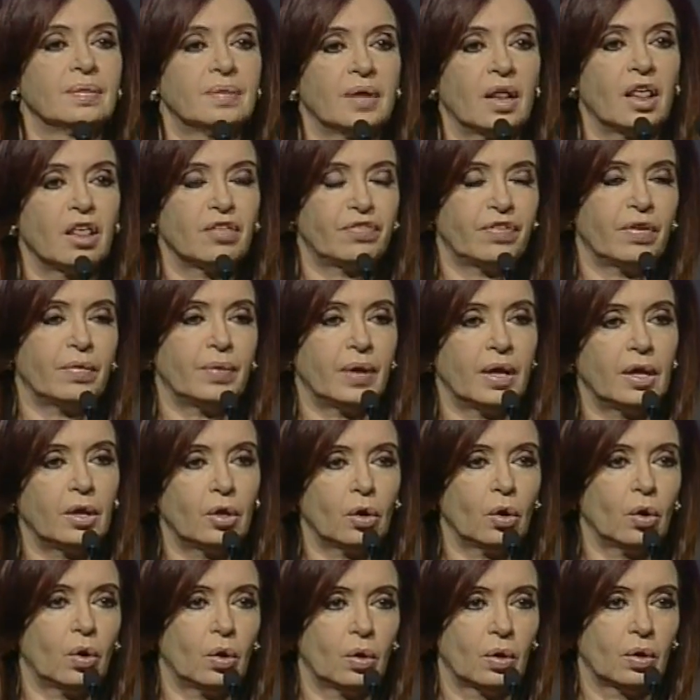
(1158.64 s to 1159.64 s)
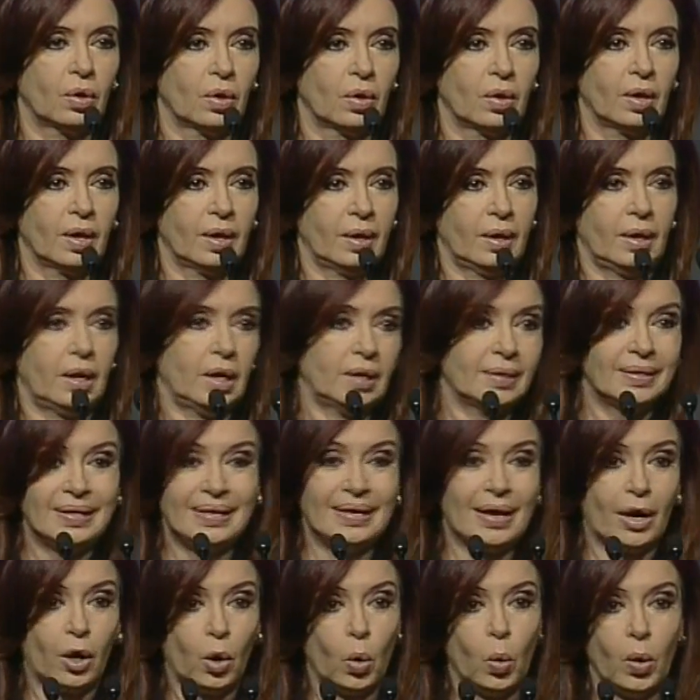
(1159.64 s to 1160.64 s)
en 3 de febrero, el
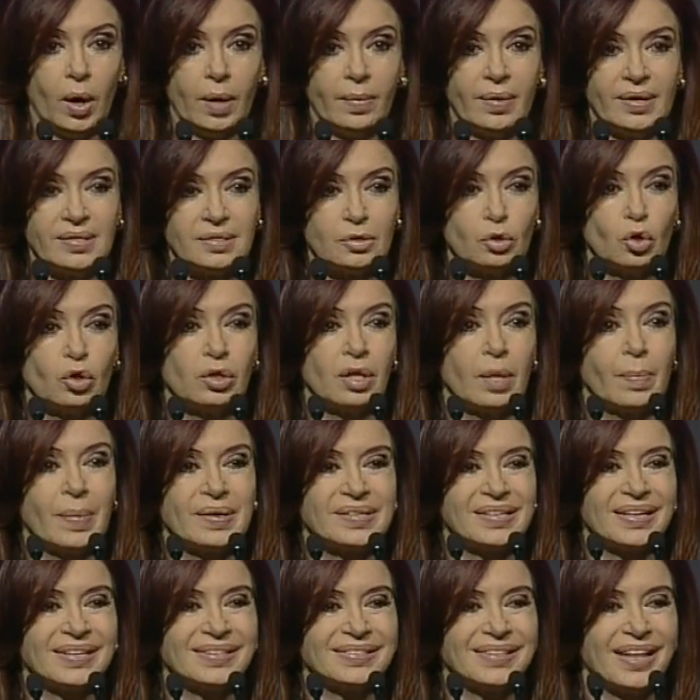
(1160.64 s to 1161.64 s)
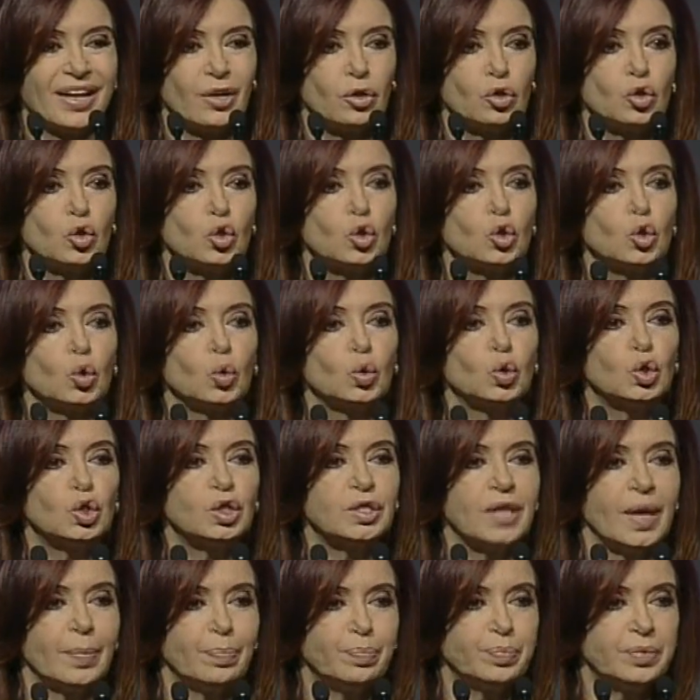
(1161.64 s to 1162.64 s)
día jueves, donde presentaron su
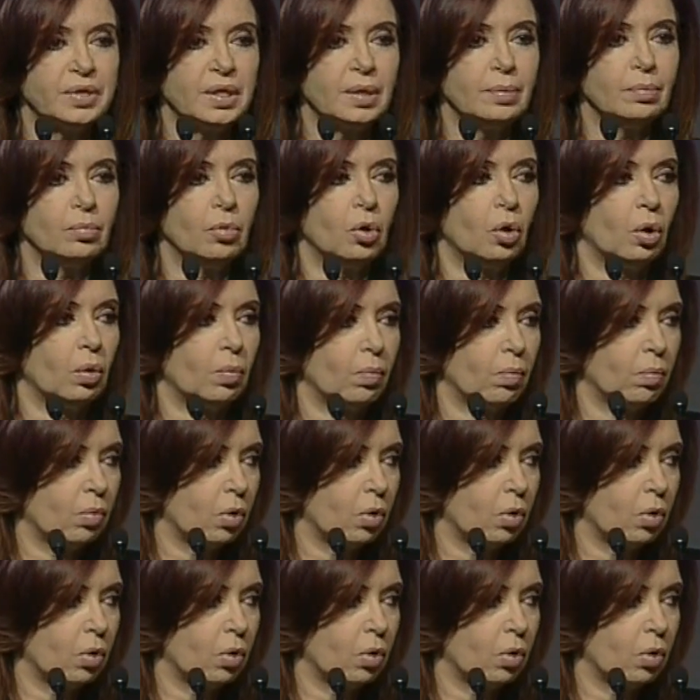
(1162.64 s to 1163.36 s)
séptimo